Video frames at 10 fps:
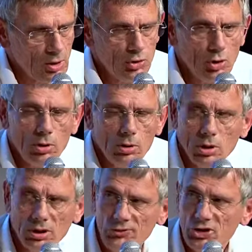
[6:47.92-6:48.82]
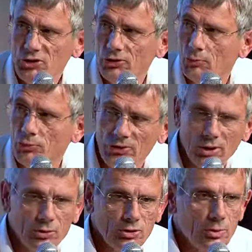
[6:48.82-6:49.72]
Puis en, réfléchissant plus
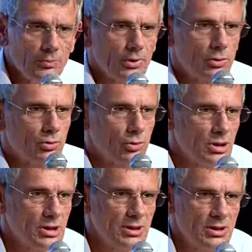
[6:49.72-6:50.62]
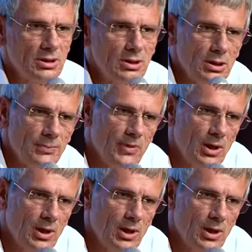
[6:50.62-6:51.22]
sérieusement, parce que je connais l'ICSI